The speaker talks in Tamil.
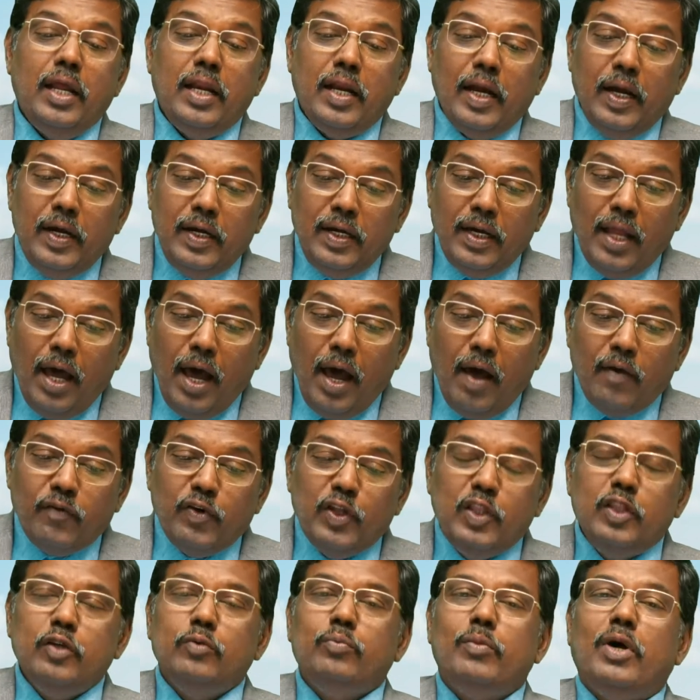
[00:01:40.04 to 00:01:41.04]

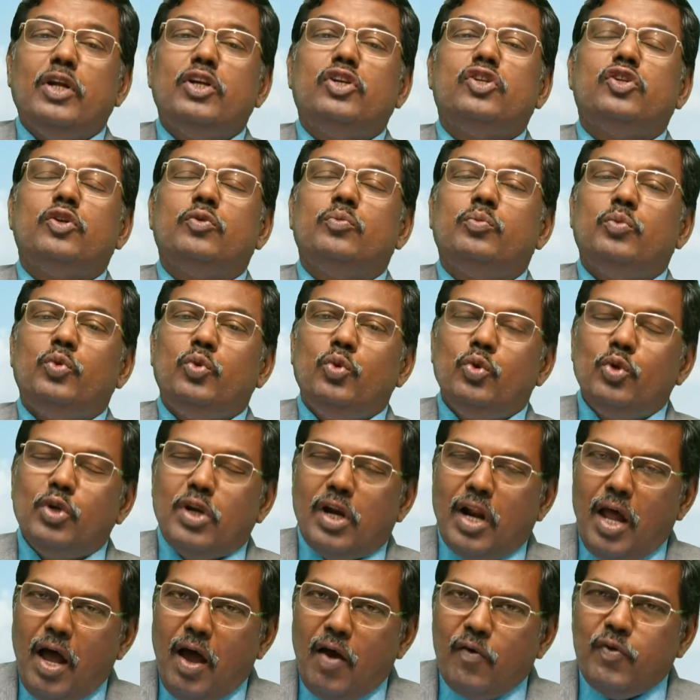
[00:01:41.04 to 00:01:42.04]
ரெண்டாவது மற்றும்
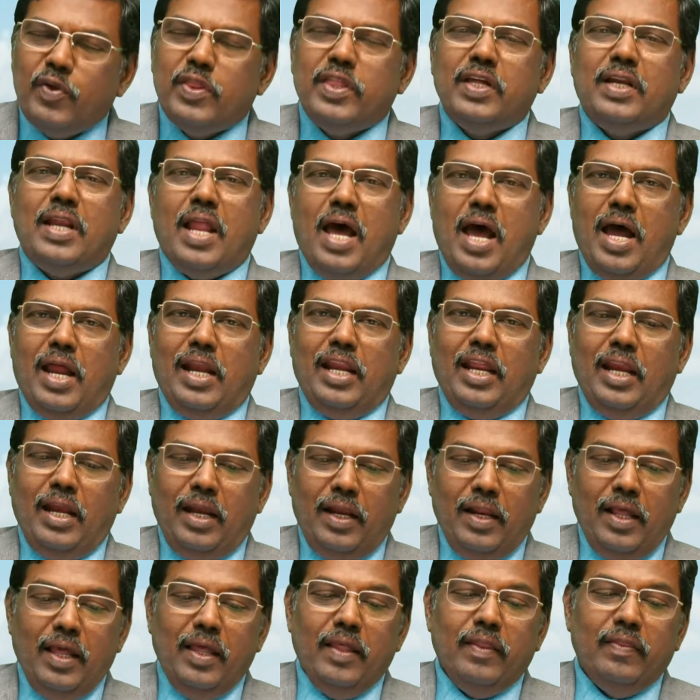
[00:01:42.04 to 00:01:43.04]
மூன்றாவது நாளில்
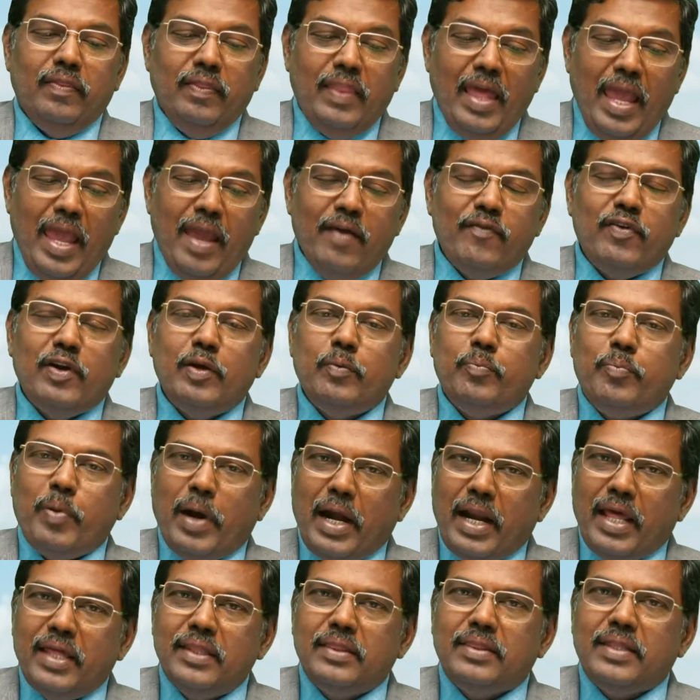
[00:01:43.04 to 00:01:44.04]
தேவன்
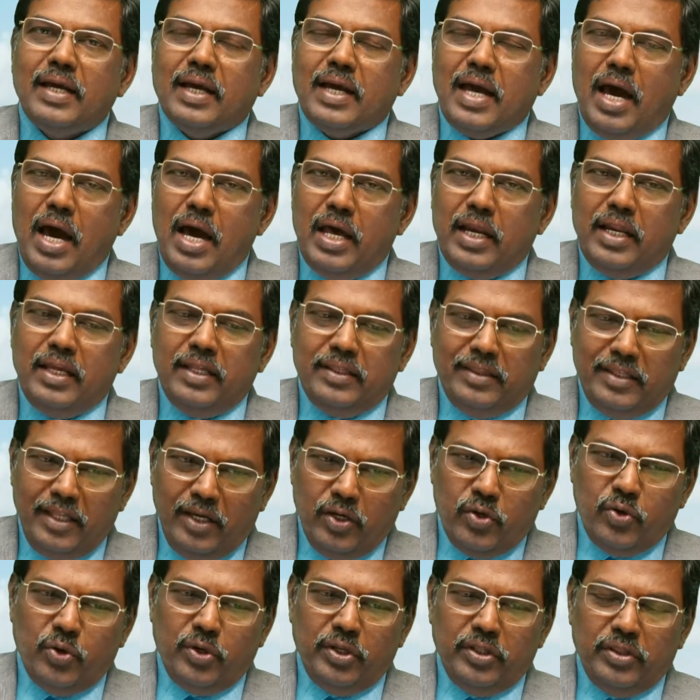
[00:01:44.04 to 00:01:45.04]
படைத்த காரியத்தை
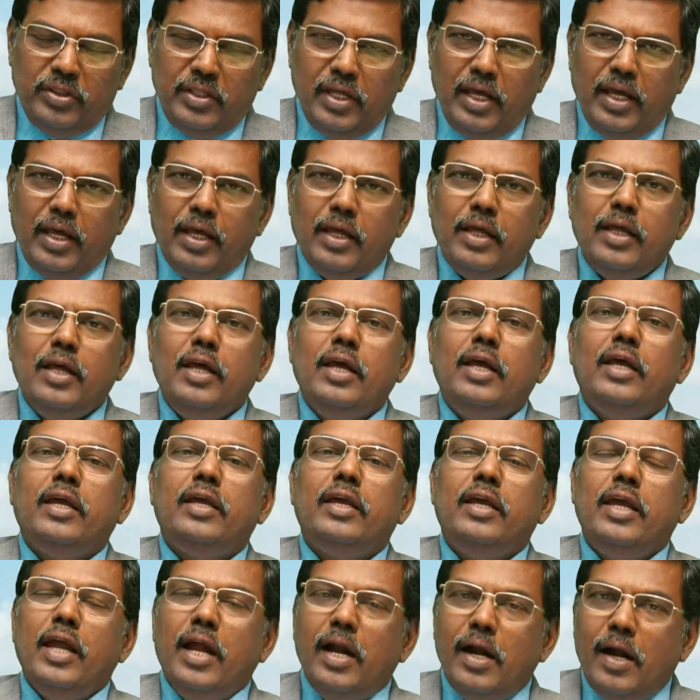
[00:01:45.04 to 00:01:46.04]
குறித்த
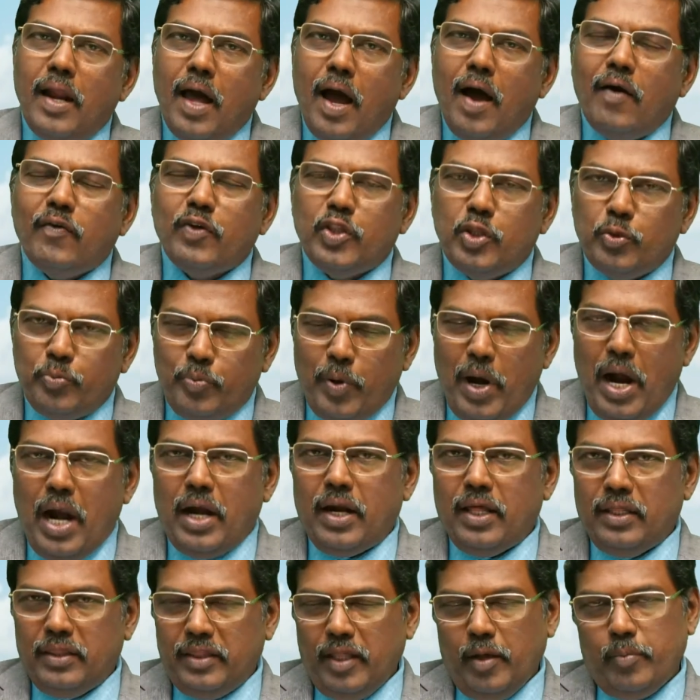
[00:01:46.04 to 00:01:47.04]
ஏழாவது
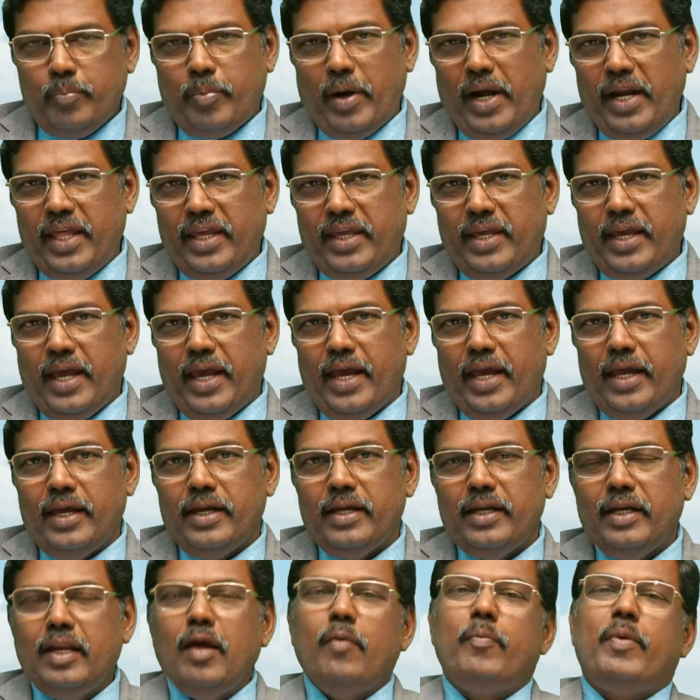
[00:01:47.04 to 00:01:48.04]
பாடத்தை படிக்க
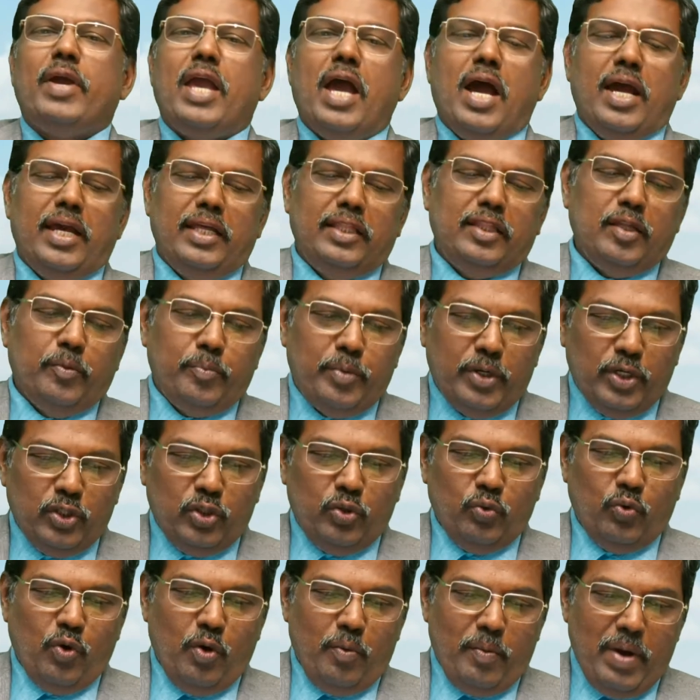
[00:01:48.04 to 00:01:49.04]
நம்மை
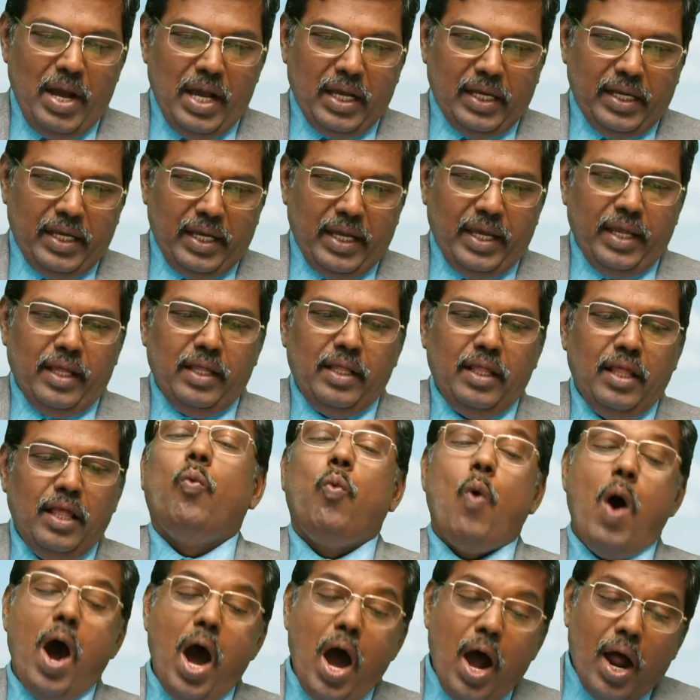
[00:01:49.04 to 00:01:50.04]
ஆயத்தப்படுத்துவோமாக
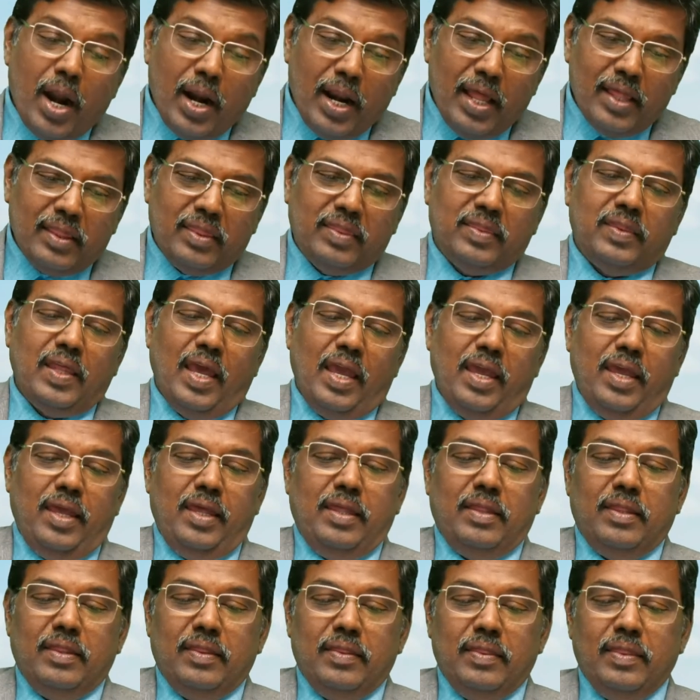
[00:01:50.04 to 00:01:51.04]
வானத்தை
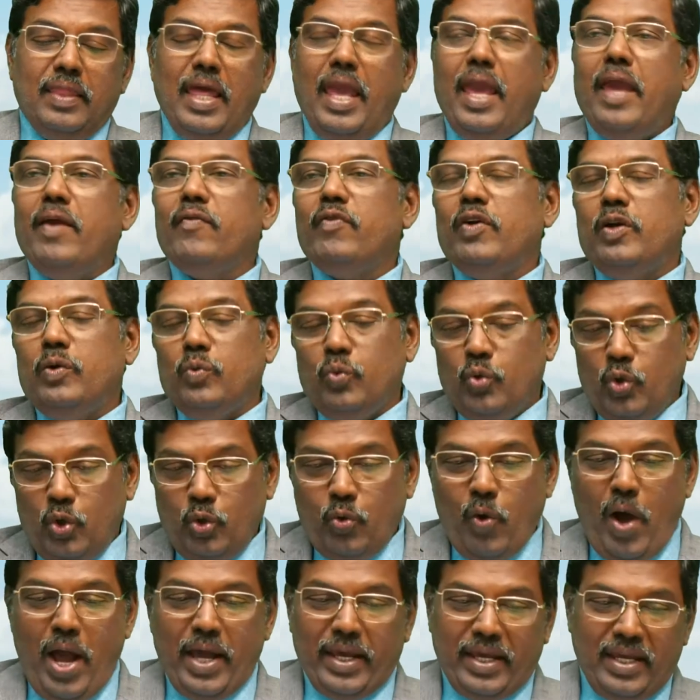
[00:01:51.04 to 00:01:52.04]
தேவன்
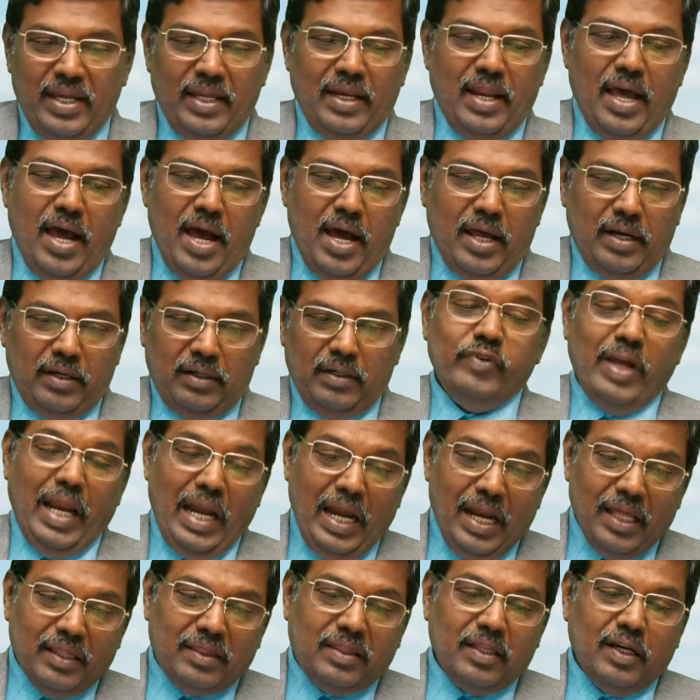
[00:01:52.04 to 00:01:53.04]
உருவாக்கினார்
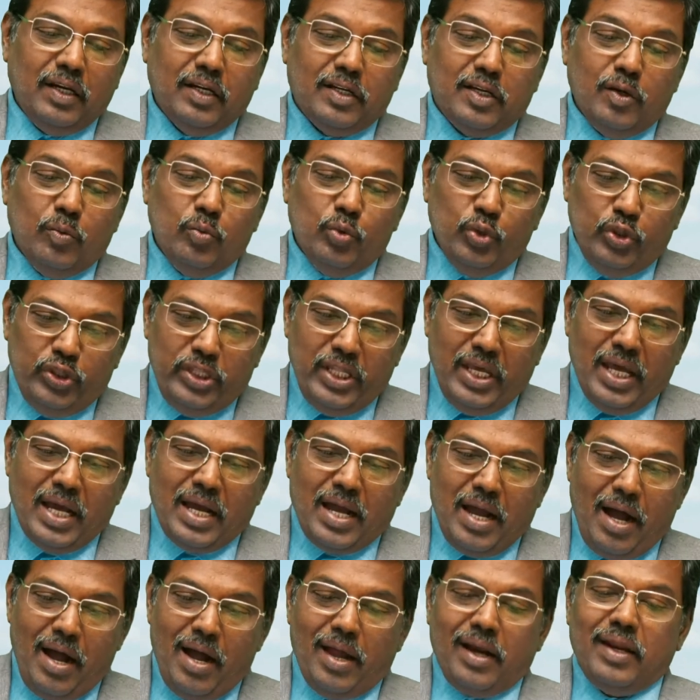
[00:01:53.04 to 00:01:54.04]
வெள்ளத்திற்கு முந்தைய
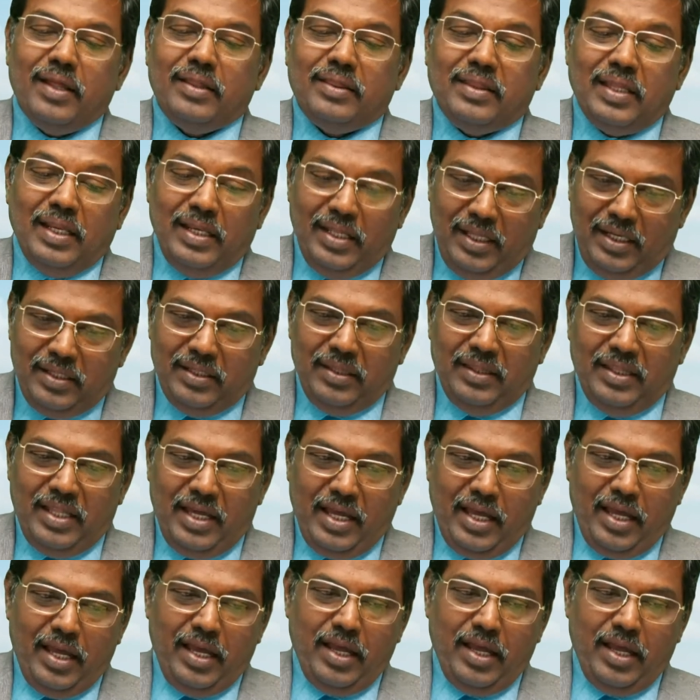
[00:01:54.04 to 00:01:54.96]
காலத்தில் இருந்த